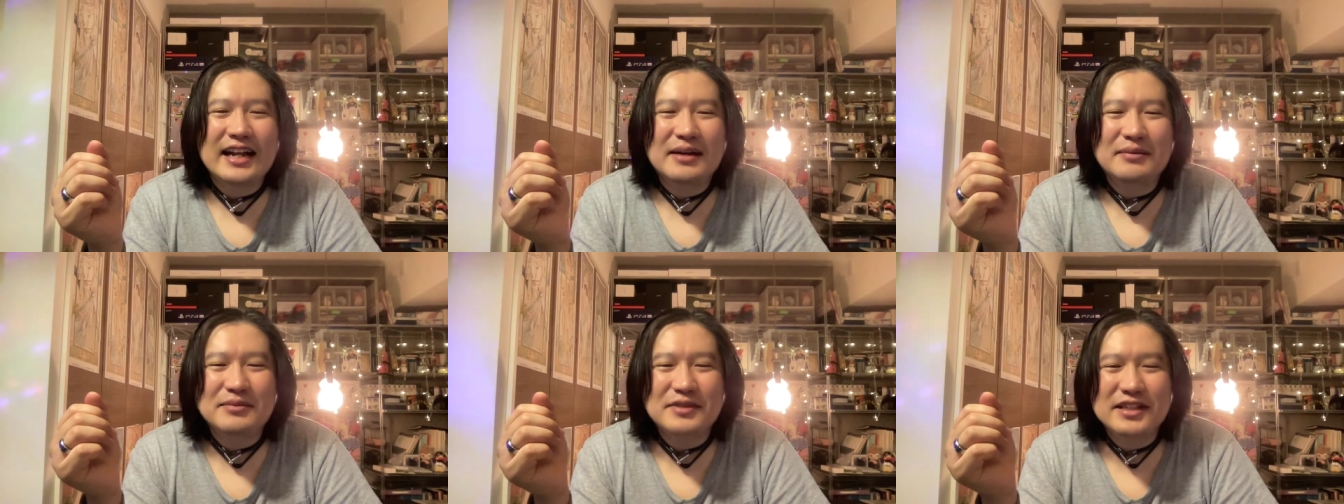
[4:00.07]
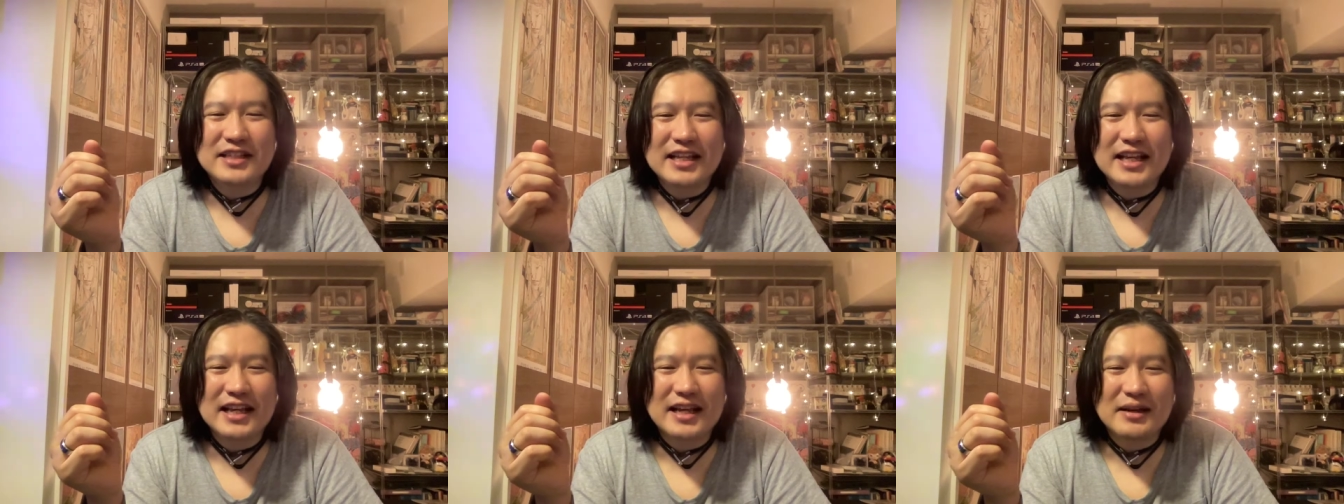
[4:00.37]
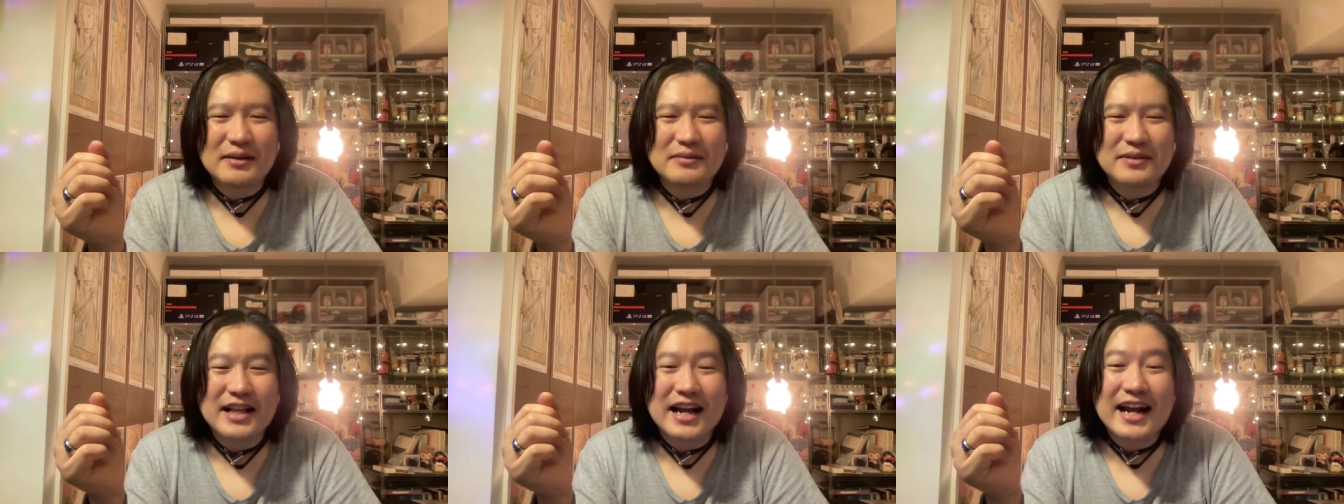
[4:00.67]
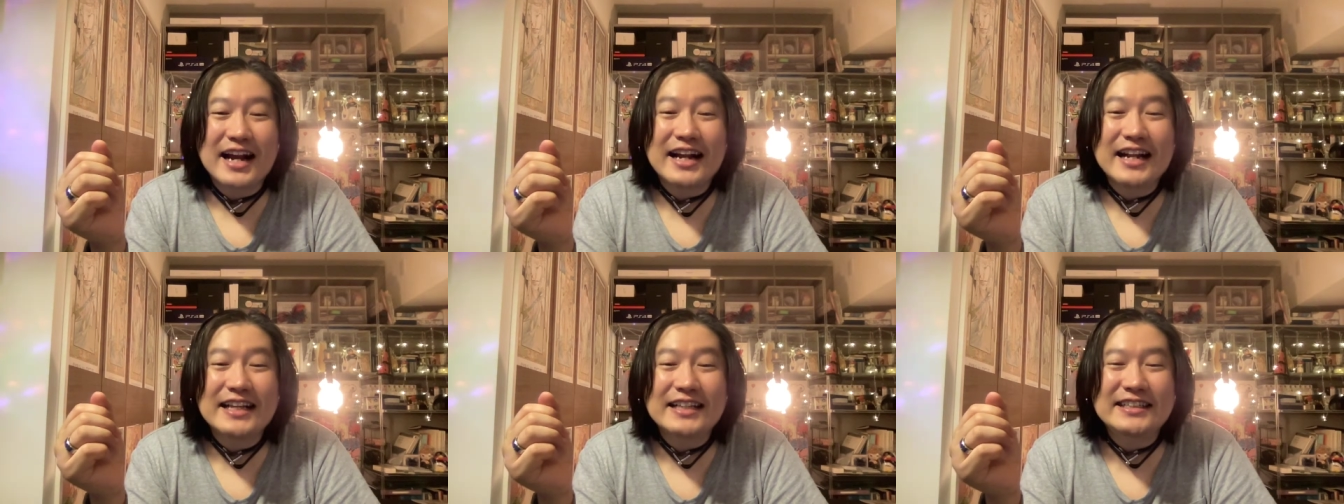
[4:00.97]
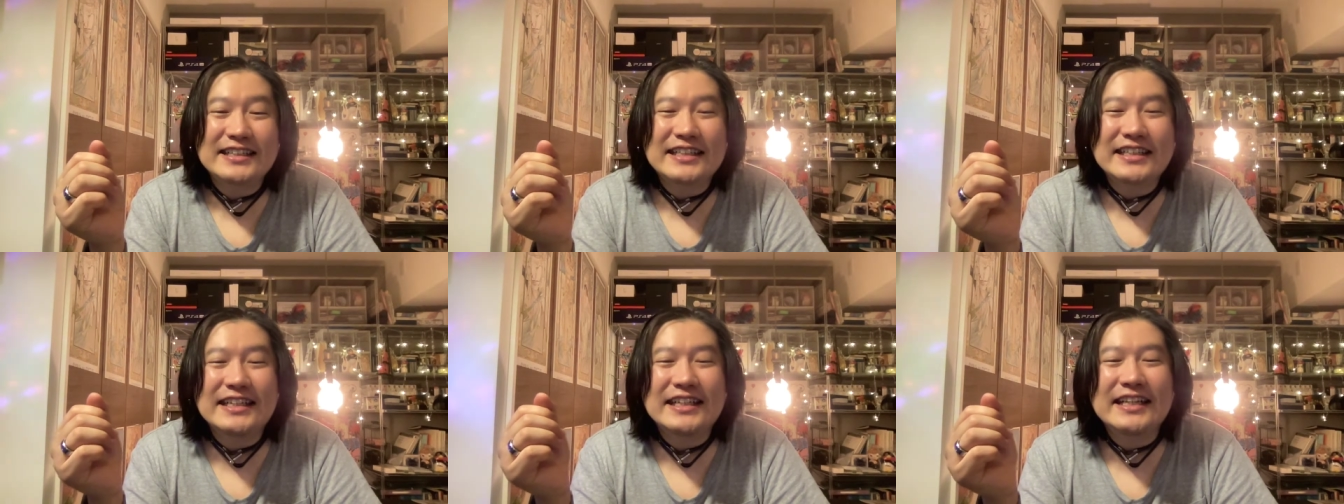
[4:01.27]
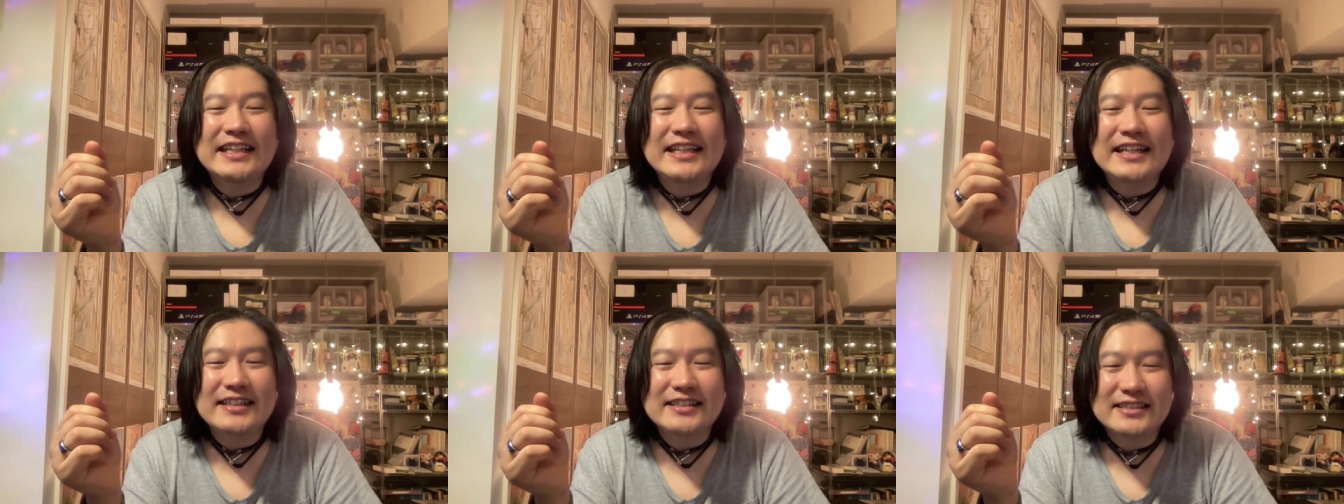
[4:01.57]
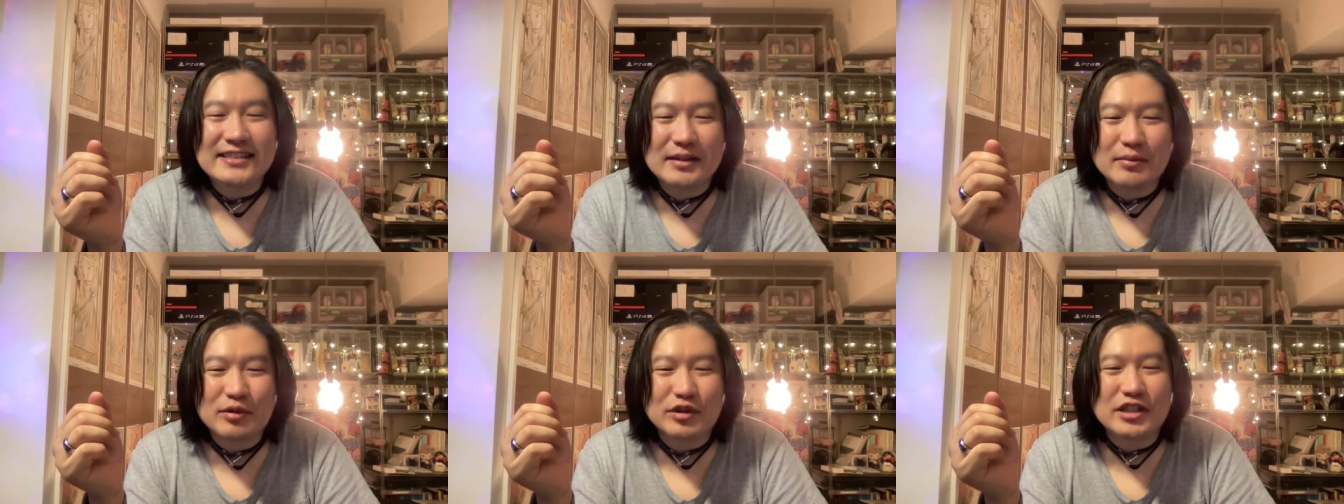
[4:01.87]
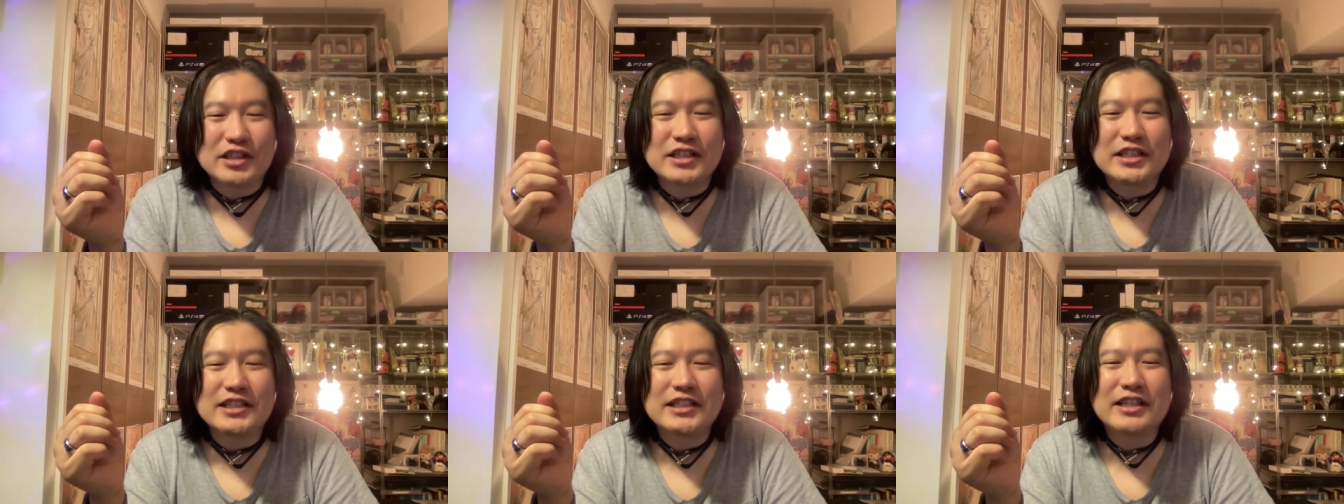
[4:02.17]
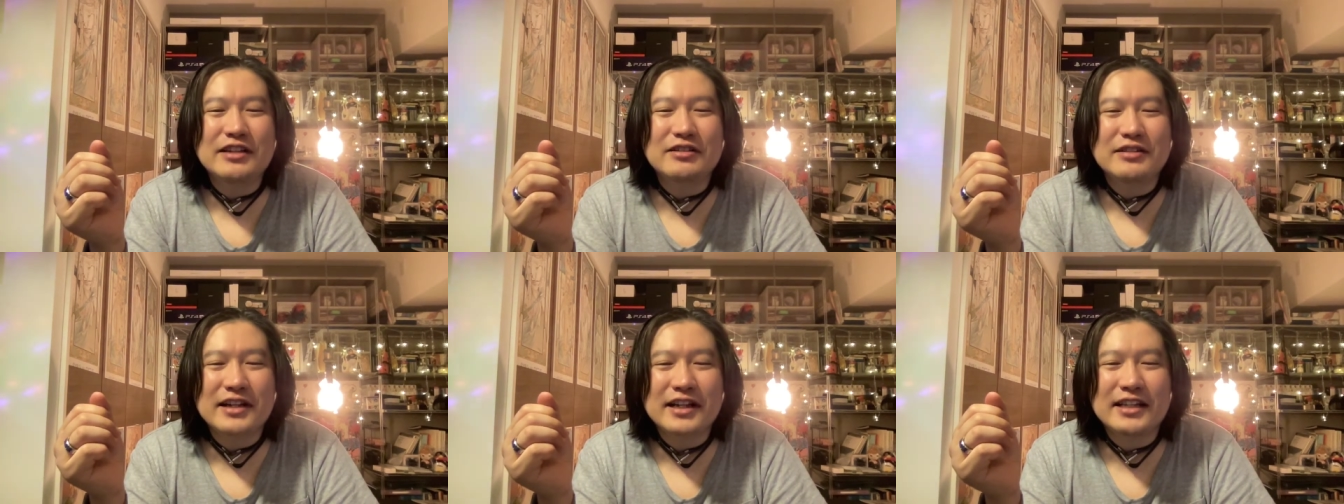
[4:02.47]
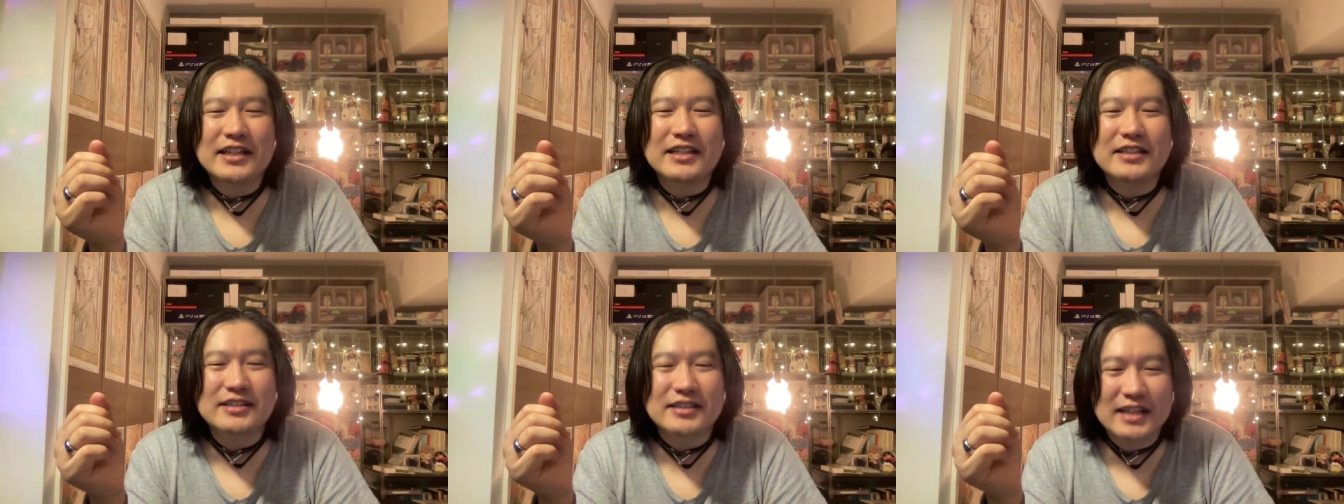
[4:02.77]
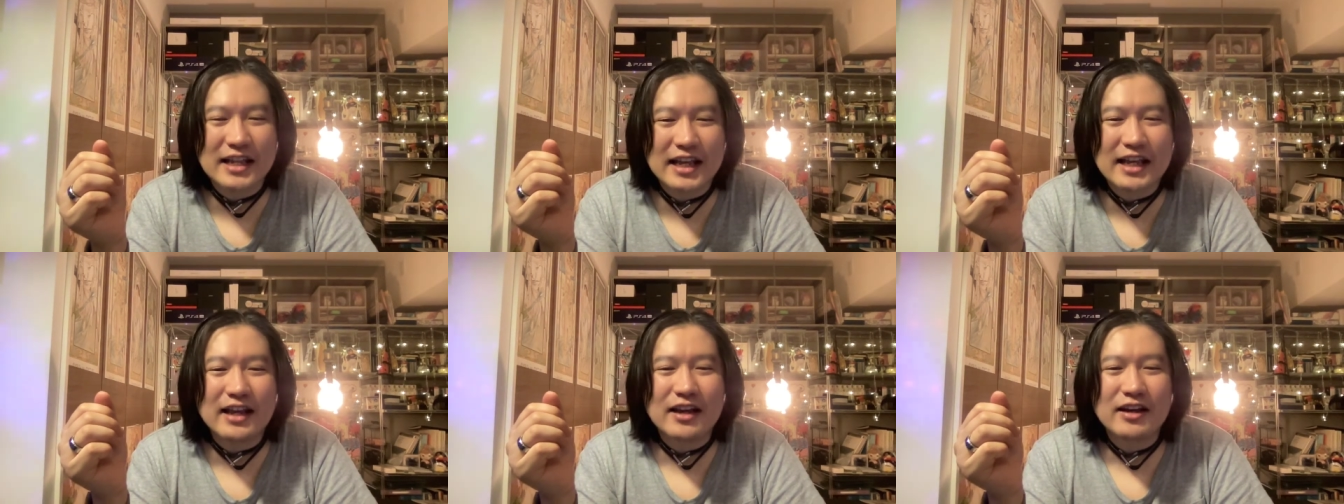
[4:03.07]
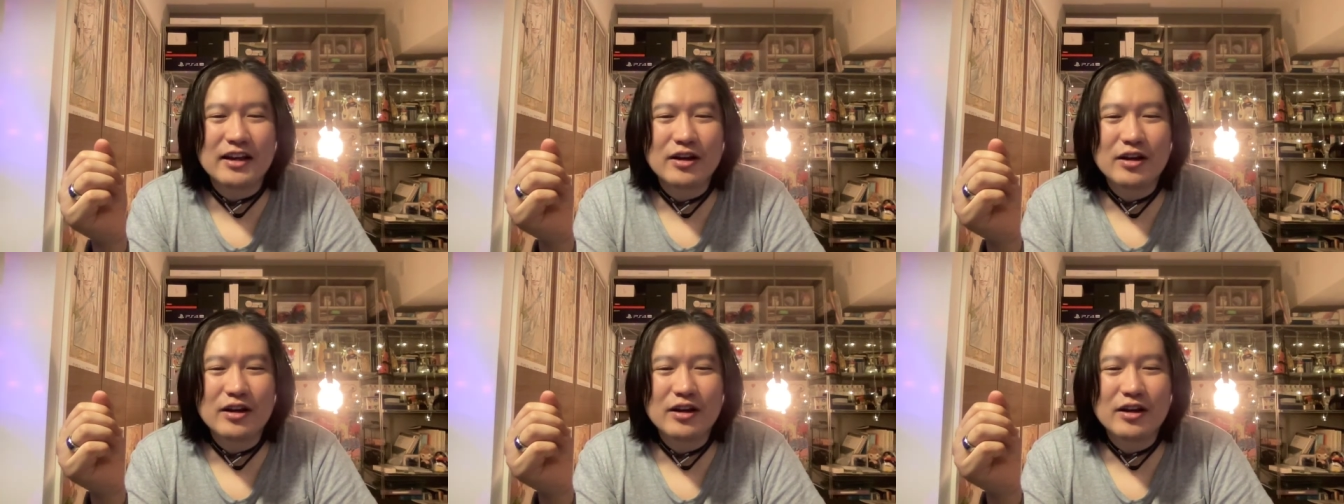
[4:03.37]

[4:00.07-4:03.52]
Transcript: らみでながら聞きですねもう聞いてるだけですね